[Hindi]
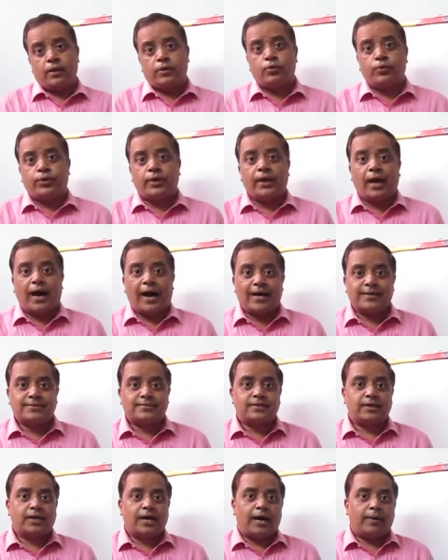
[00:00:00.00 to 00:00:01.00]
क्योंकि आज
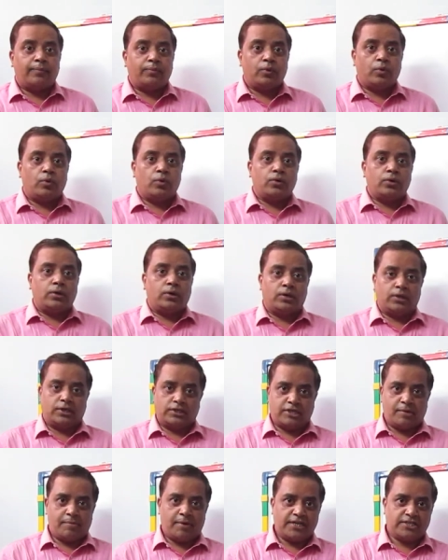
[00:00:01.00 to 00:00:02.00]
तक आप लोग
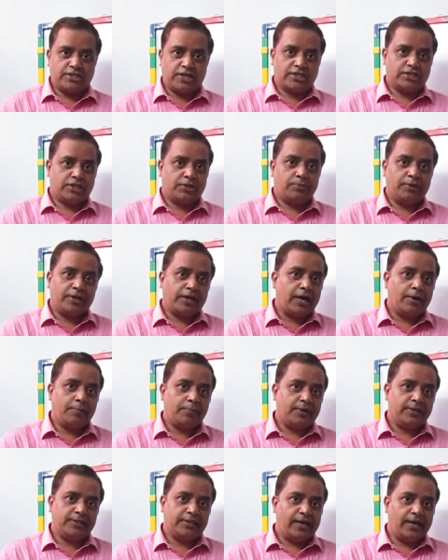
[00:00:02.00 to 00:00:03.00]
समाजशास्त्र में क्या
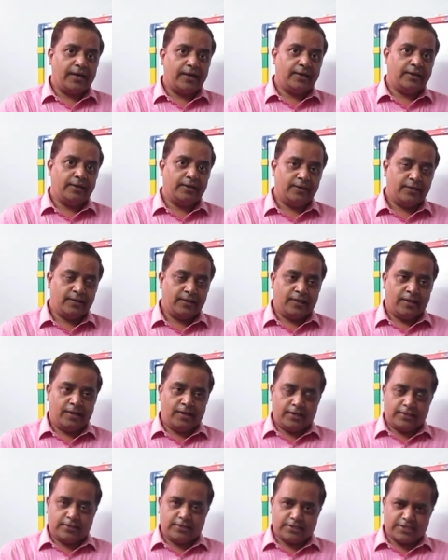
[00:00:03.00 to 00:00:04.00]
पढ़ते आए
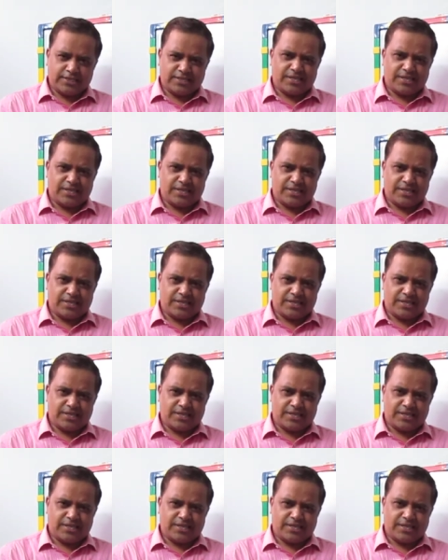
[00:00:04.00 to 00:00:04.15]
हैं जैसे